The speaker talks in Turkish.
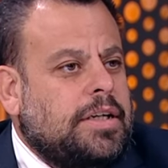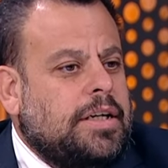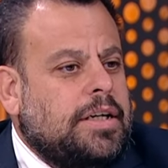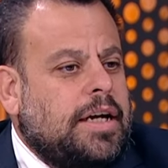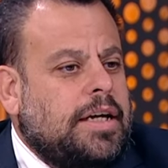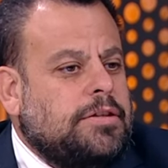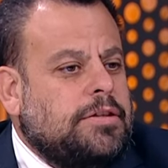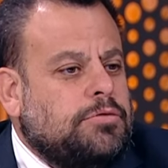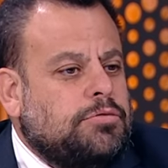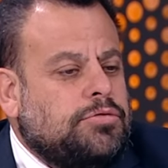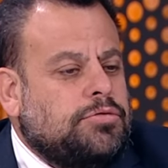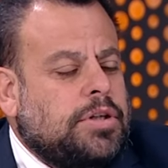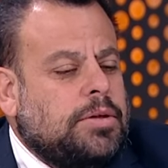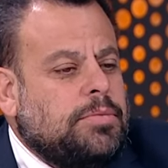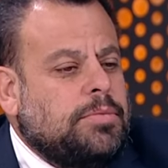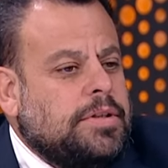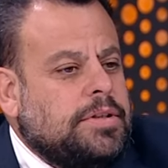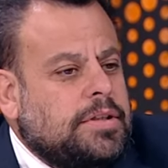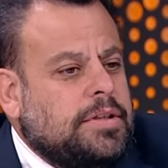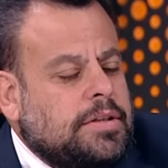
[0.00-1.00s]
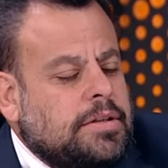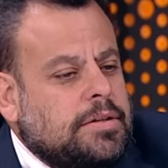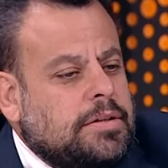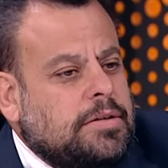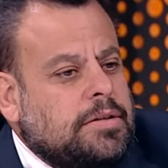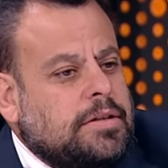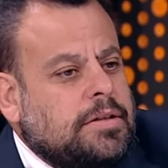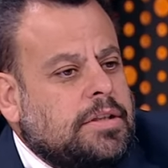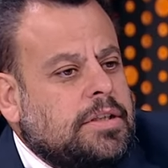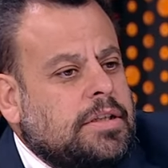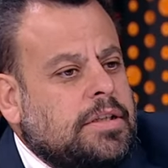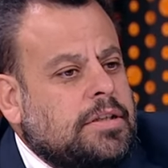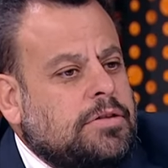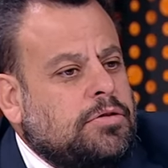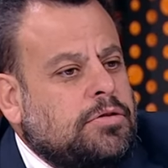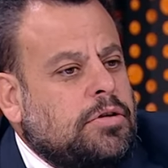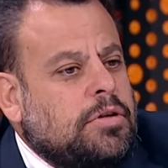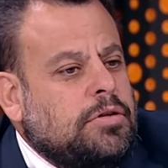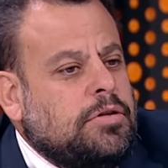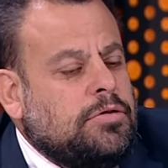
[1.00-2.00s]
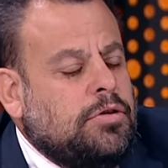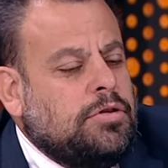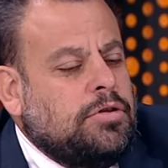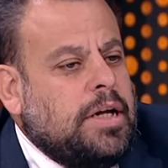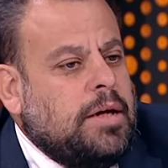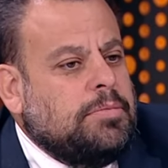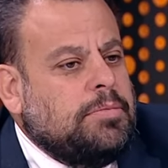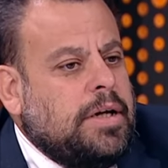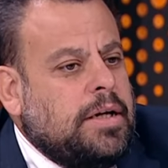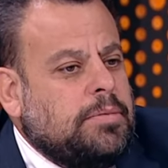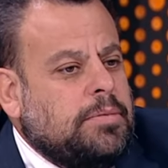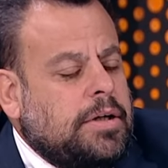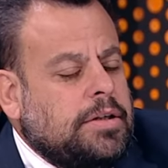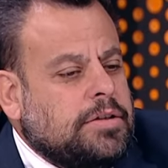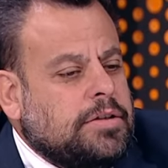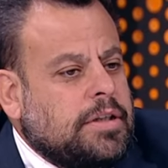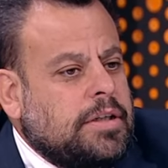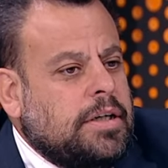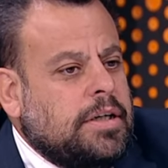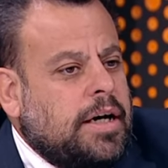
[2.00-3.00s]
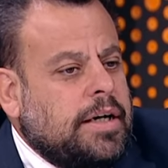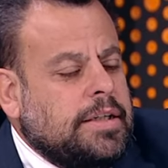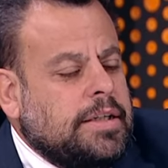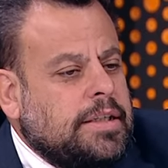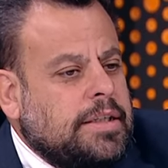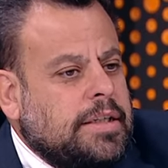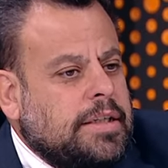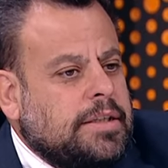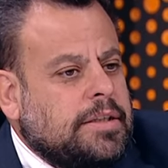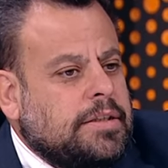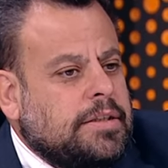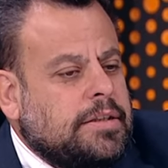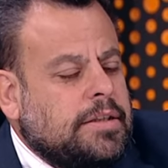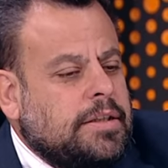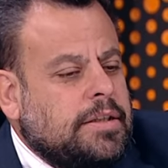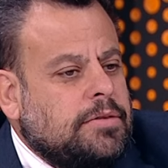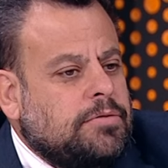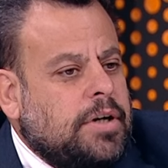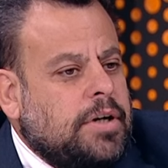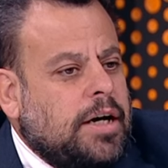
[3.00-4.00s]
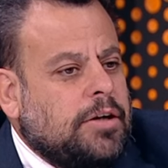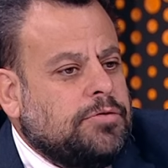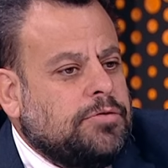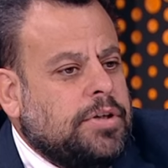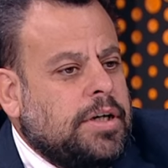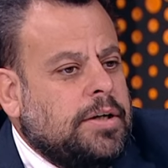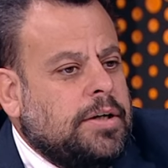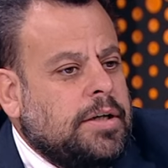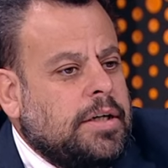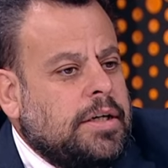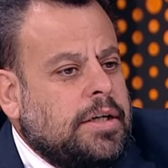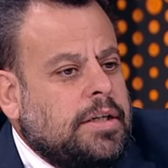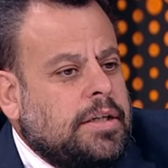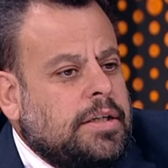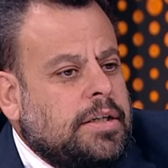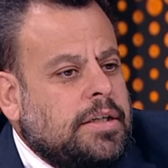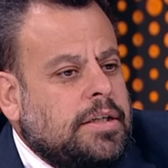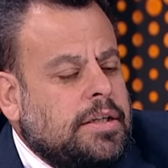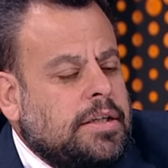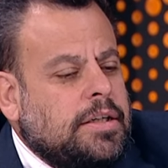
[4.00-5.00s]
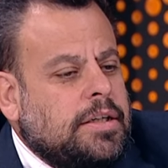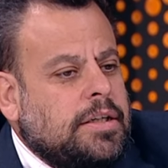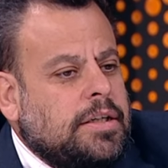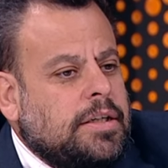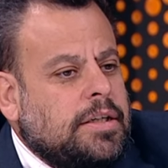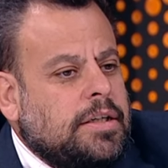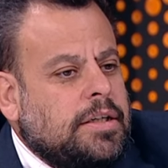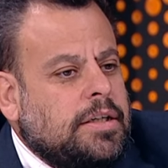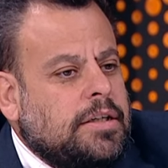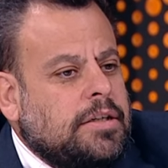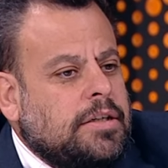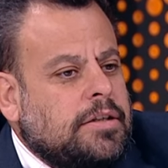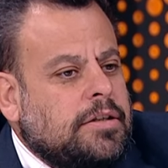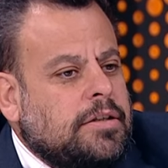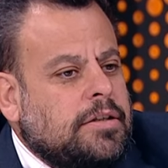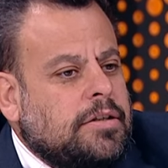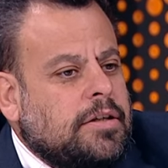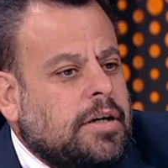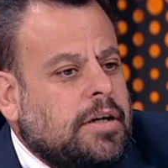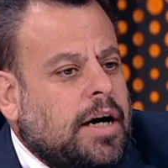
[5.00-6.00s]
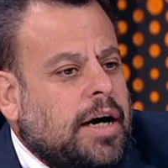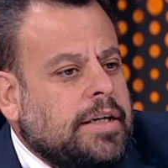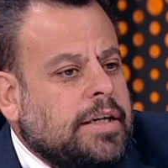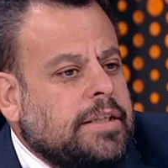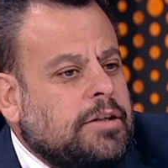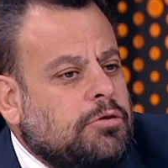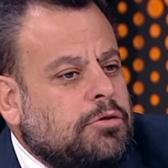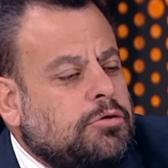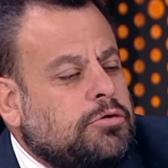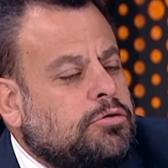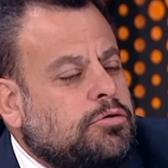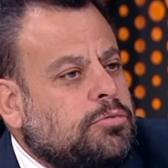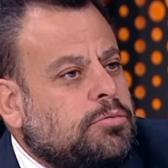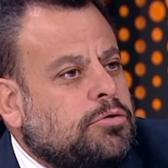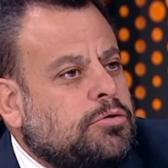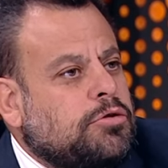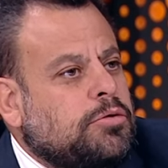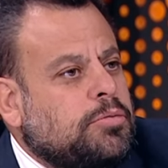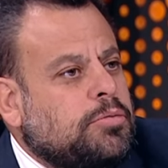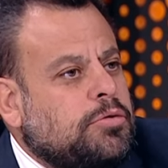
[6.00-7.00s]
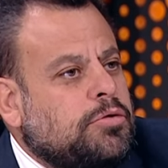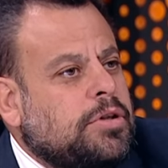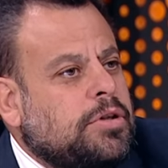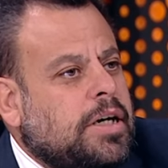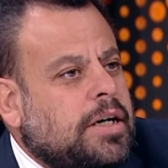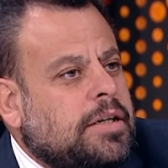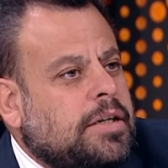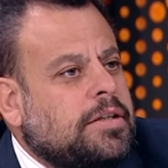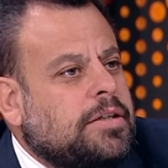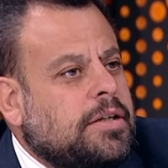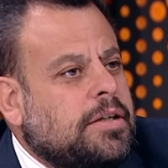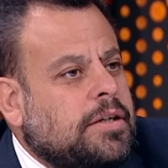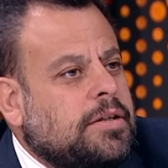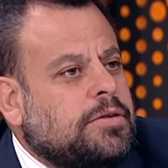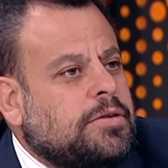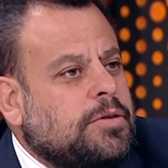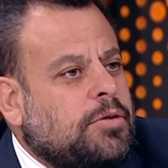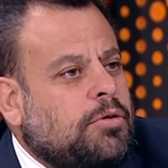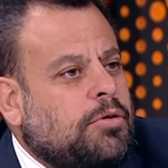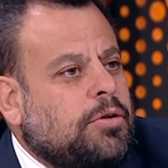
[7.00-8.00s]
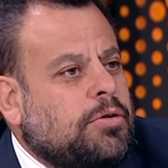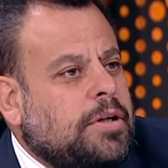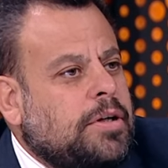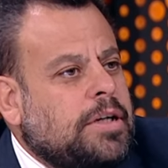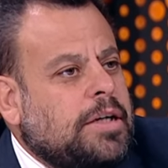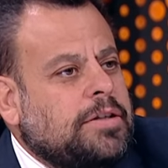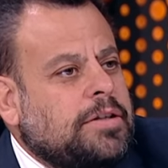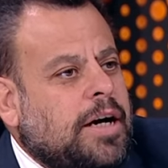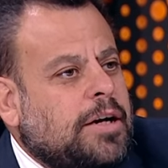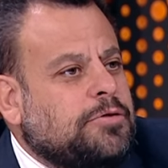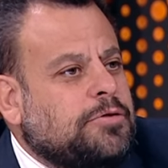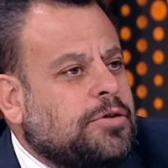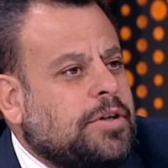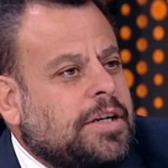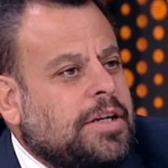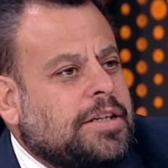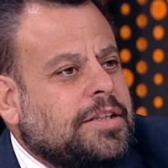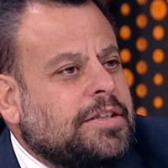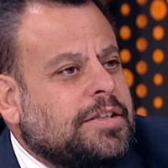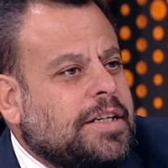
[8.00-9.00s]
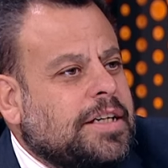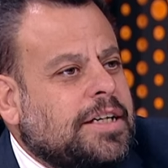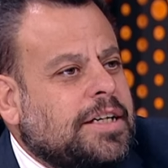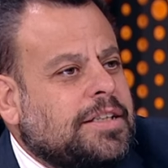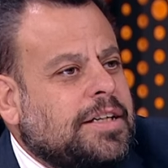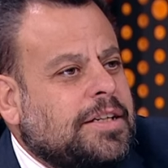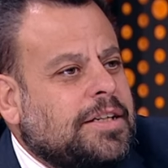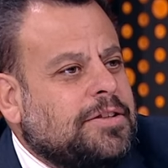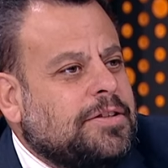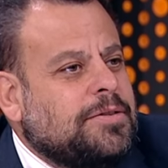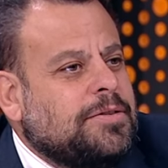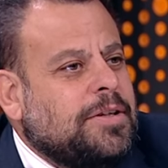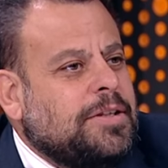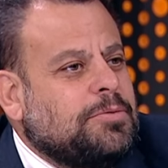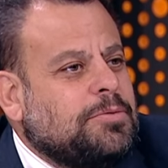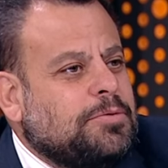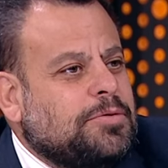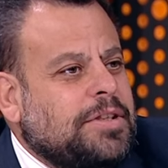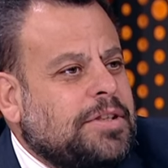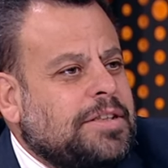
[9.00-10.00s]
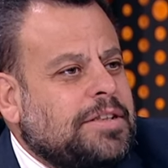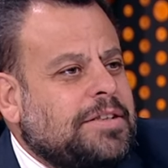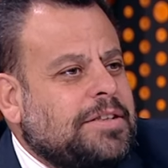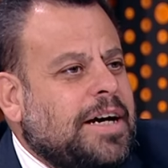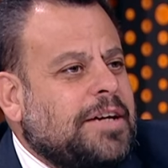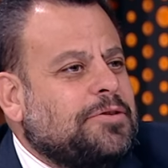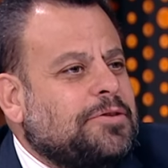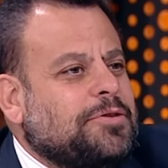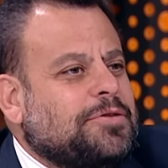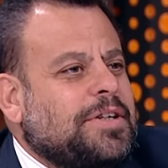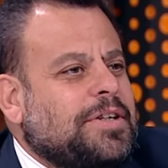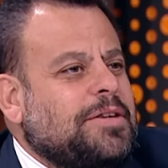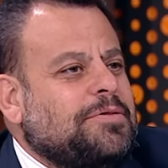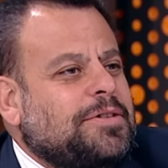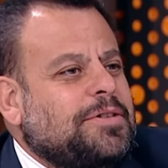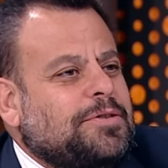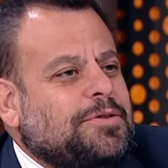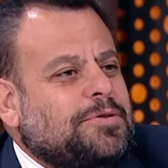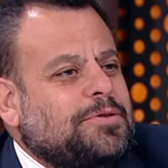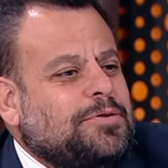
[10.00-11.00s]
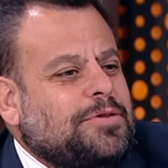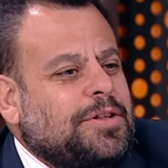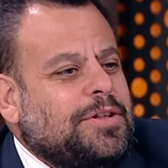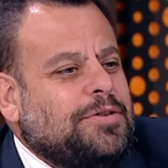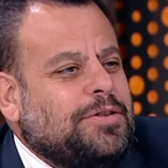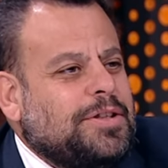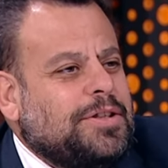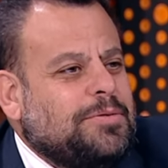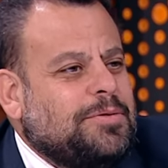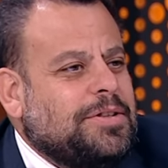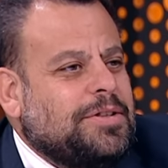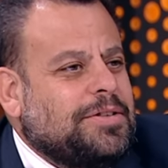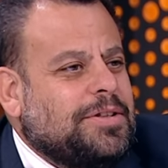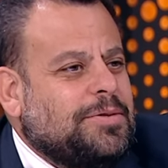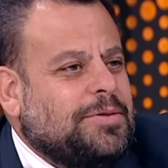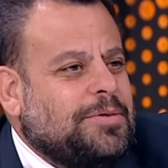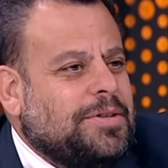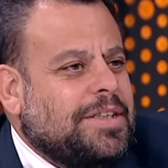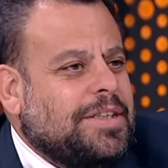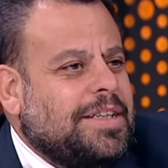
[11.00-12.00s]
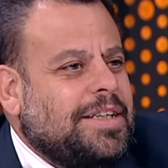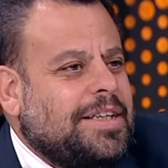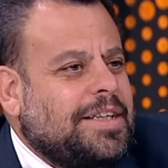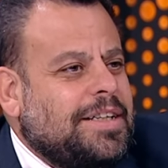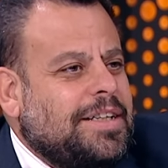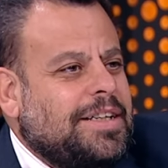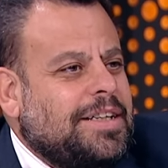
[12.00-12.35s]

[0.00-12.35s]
En unutamadığın e, dönemler başka hangileriydi? Veyahut da e, hangi oyuncu grubuyla daha çok aklına kalan, hani bu senin daha çok sevdiğin oyuncular olabilir tabii ki.